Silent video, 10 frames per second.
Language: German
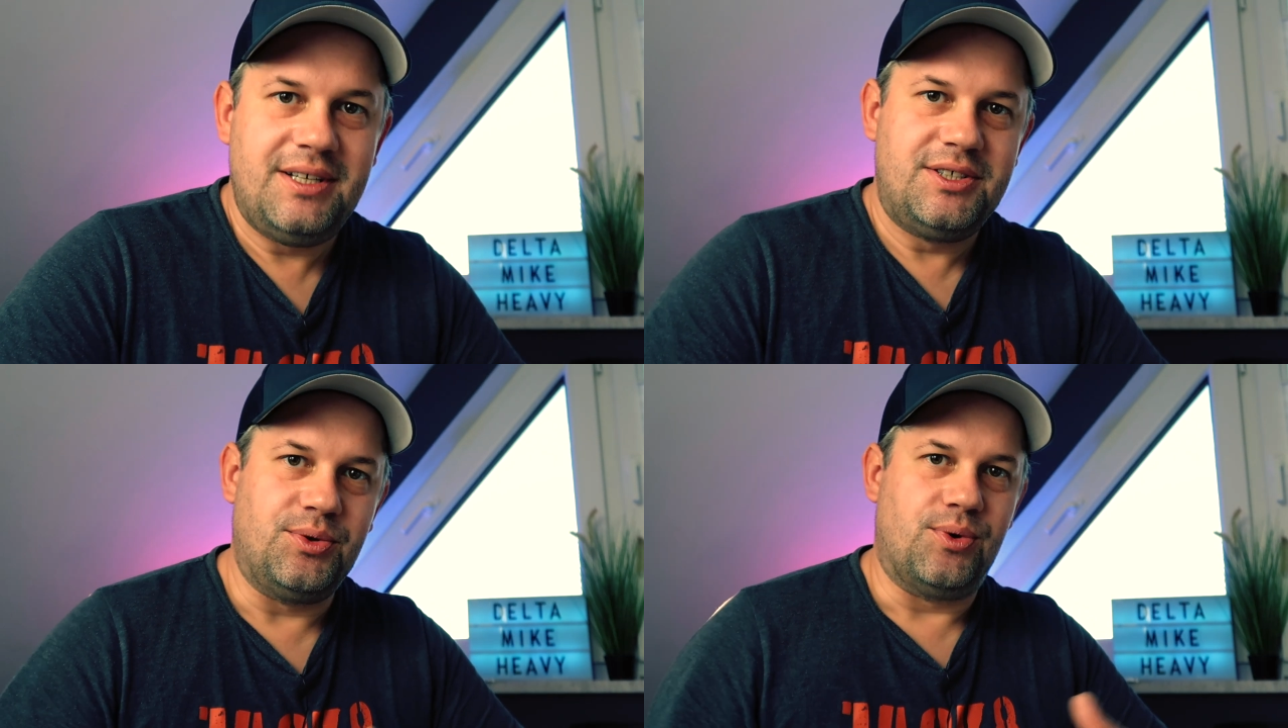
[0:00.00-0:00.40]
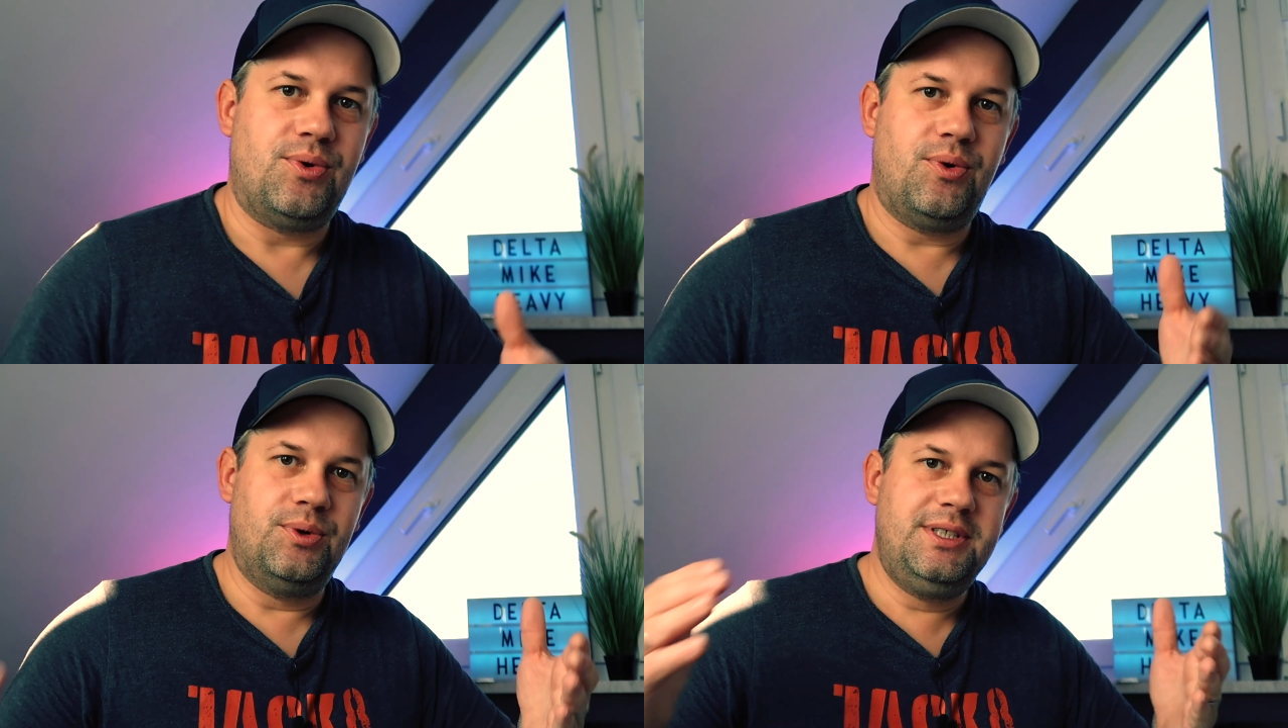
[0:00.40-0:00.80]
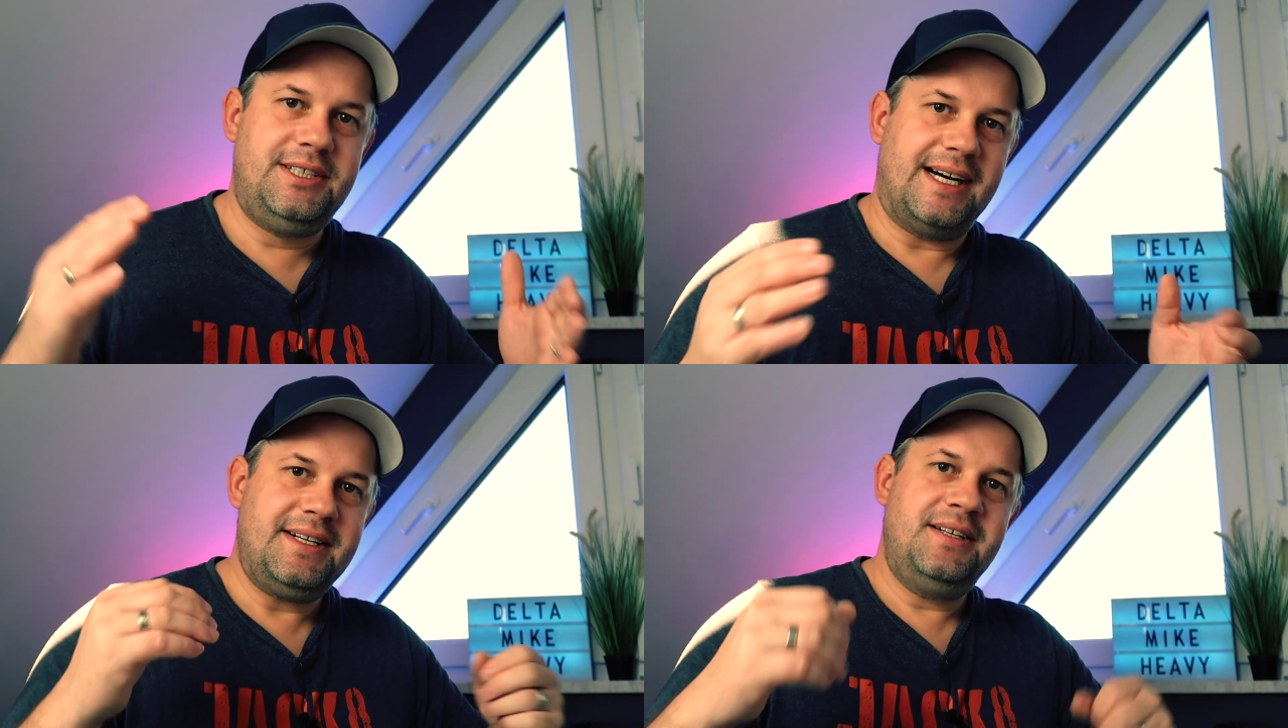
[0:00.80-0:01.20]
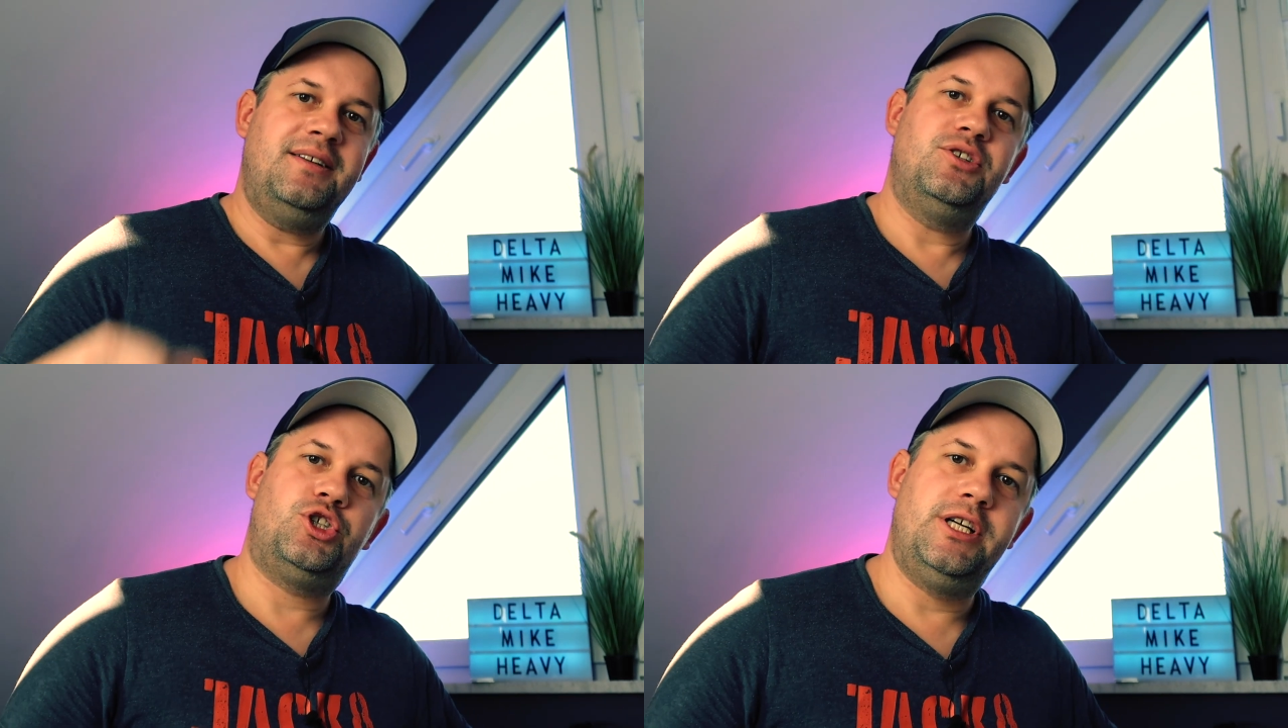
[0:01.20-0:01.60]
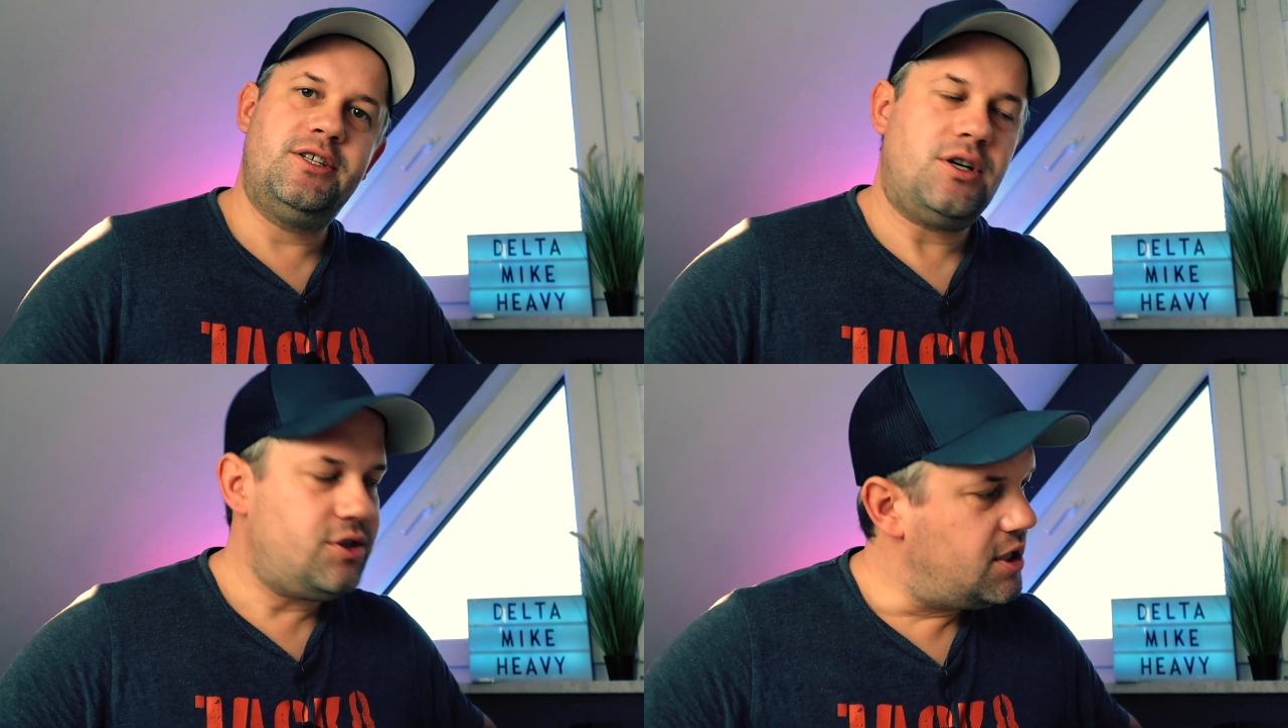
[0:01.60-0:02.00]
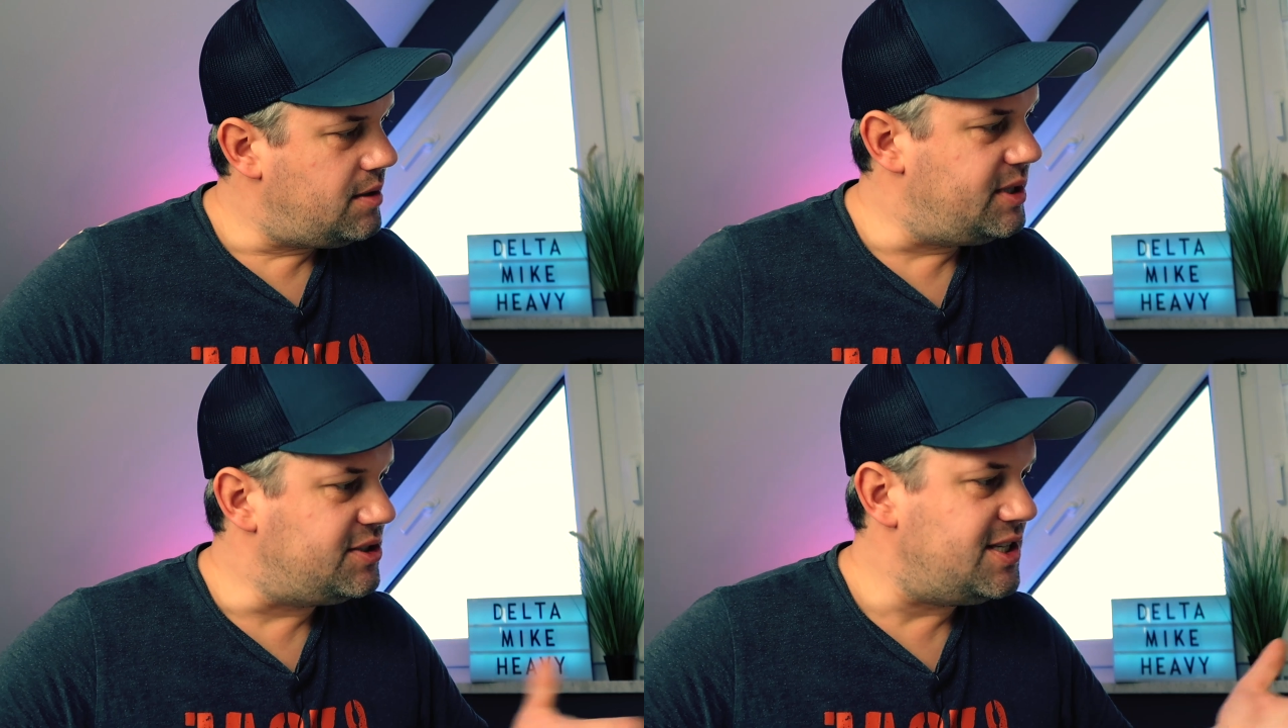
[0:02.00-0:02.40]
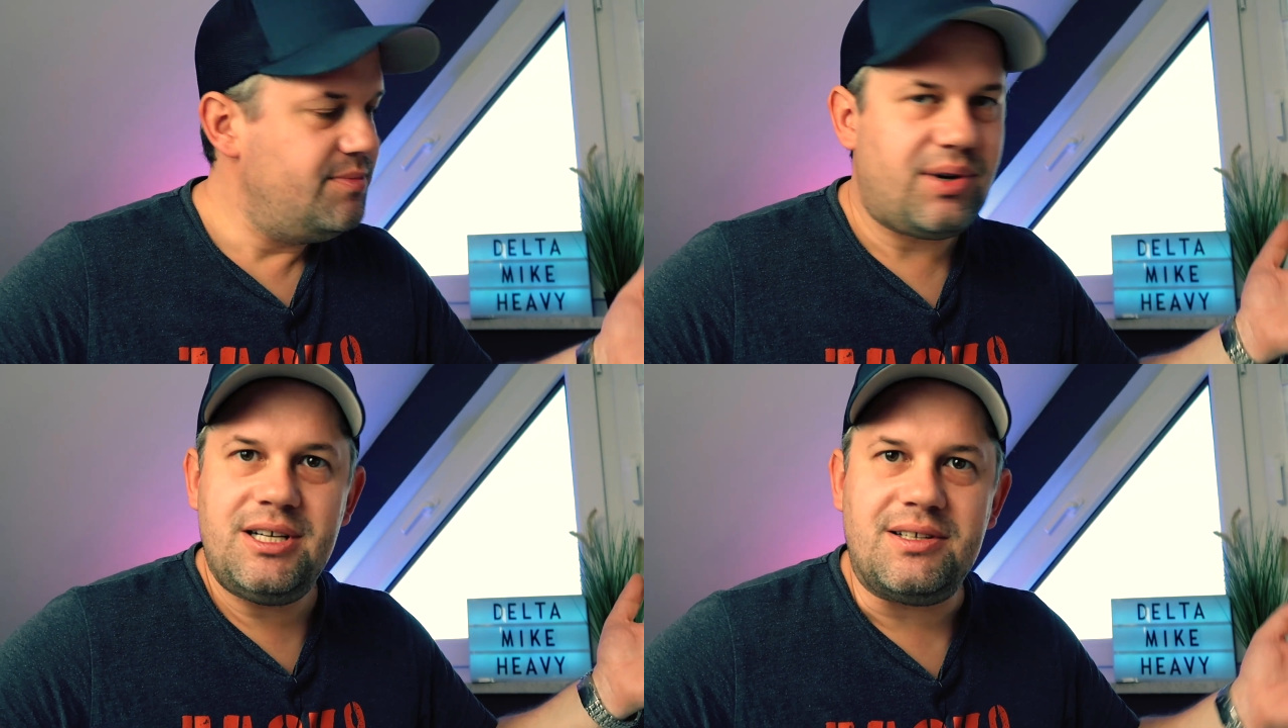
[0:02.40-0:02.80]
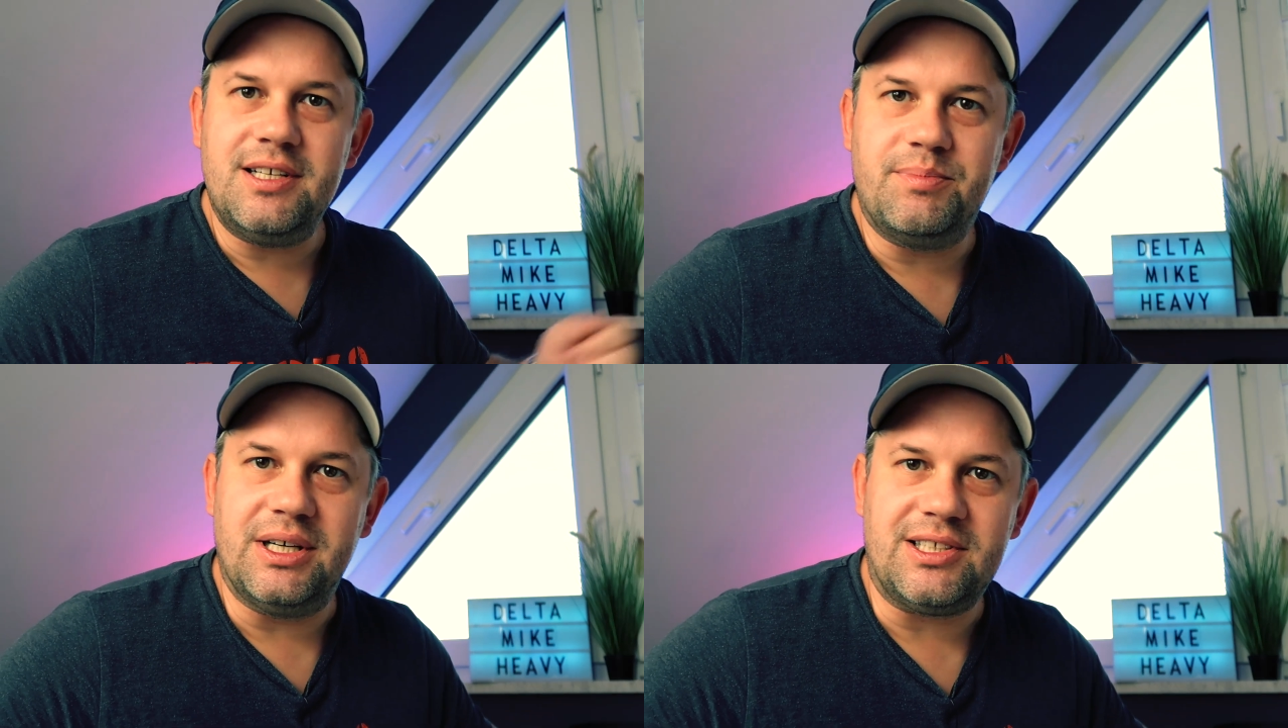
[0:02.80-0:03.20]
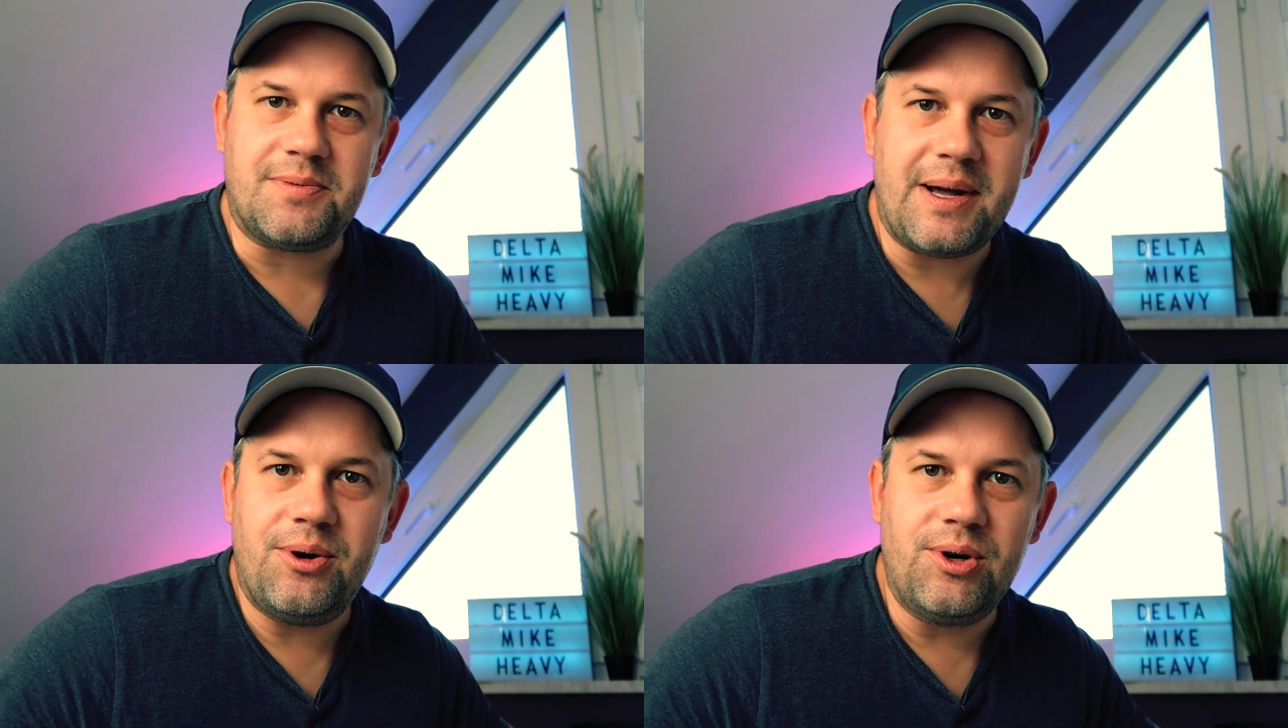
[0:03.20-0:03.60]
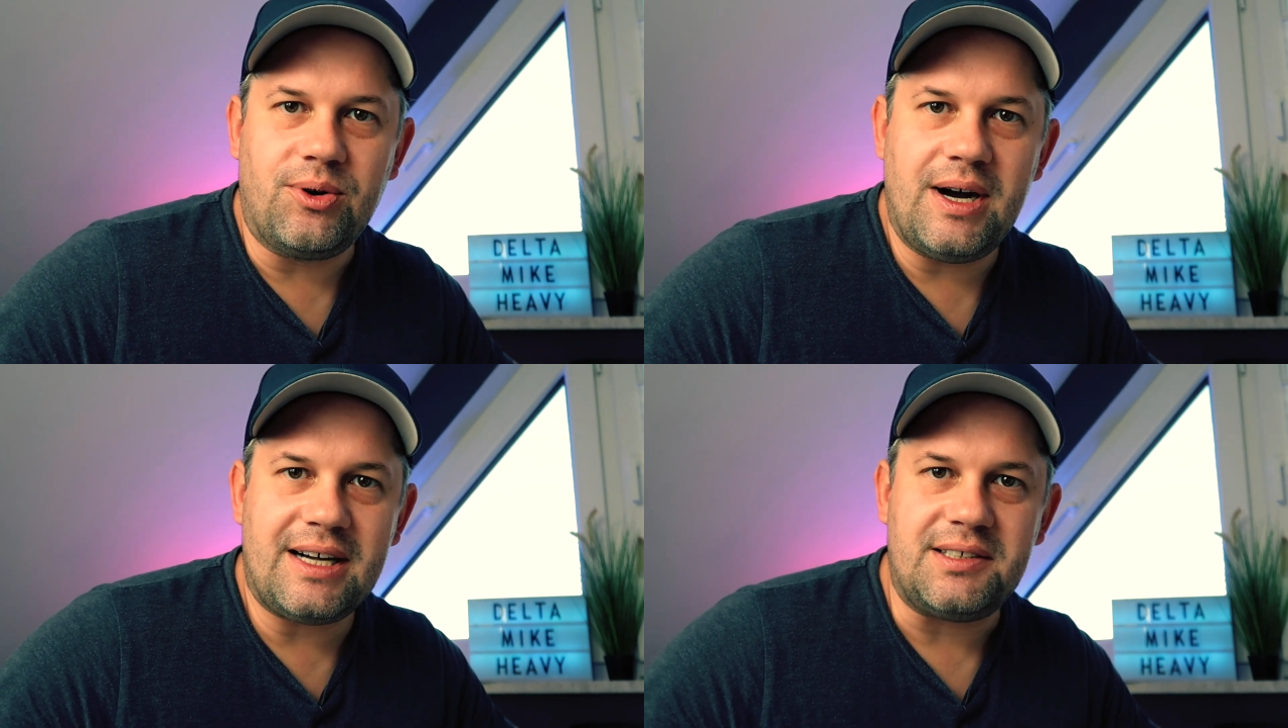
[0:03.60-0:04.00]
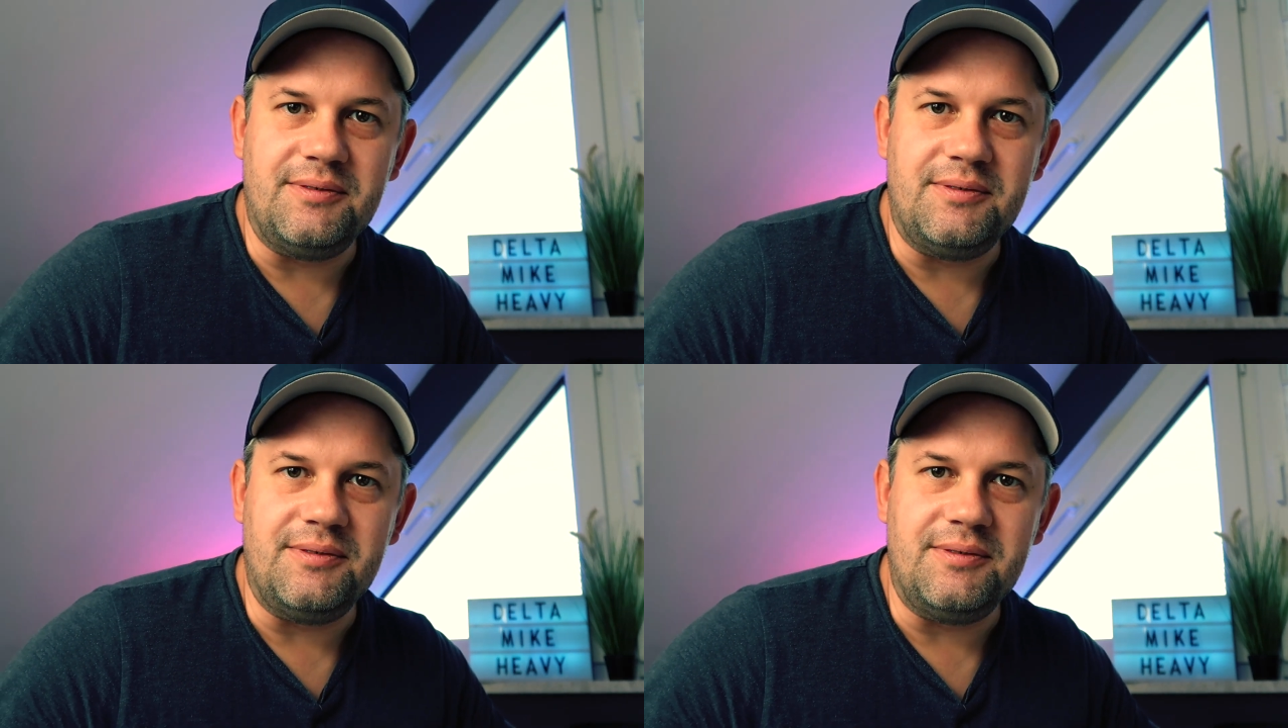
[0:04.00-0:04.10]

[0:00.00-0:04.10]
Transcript: So, und dann steht da, der Benzinpreis liegt bei 2,48 Euro.